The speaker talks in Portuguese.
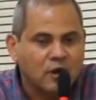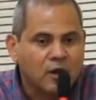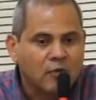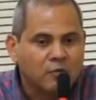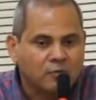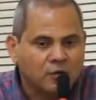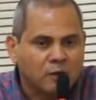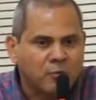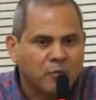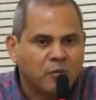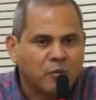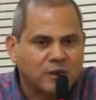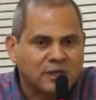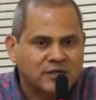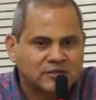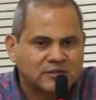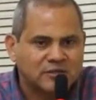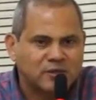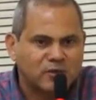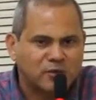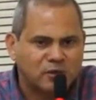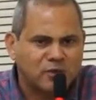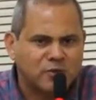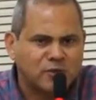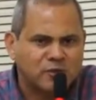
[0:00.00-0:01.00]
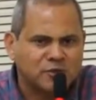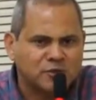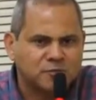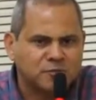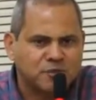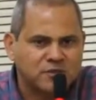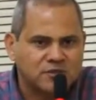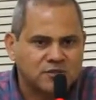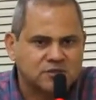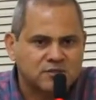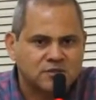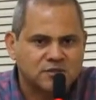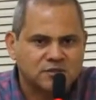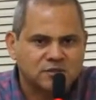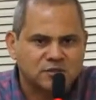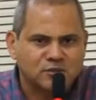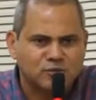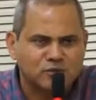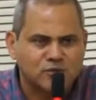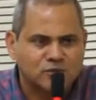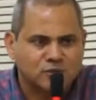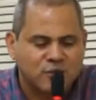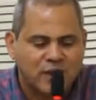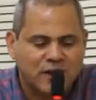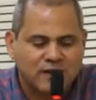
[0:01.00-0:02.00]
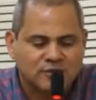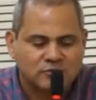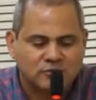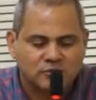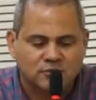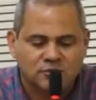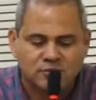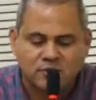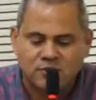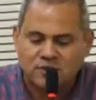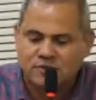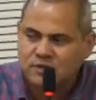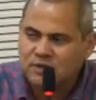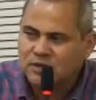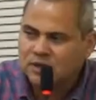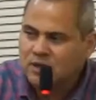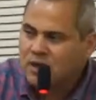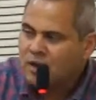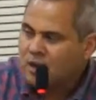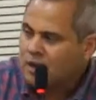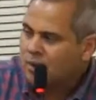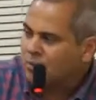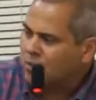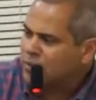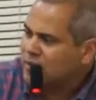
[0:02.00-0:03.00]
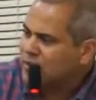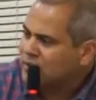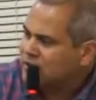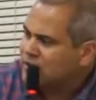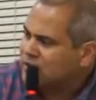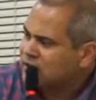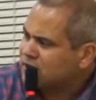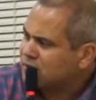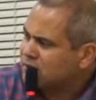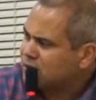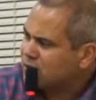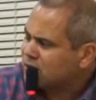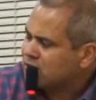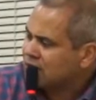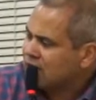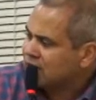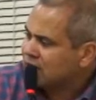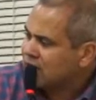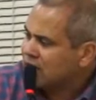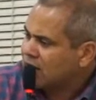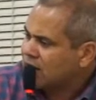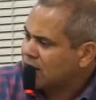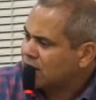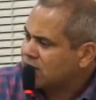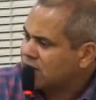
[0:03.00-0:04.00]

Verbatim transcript: porque a população realmente precisa de um espaço desse para um atendimento da dengue.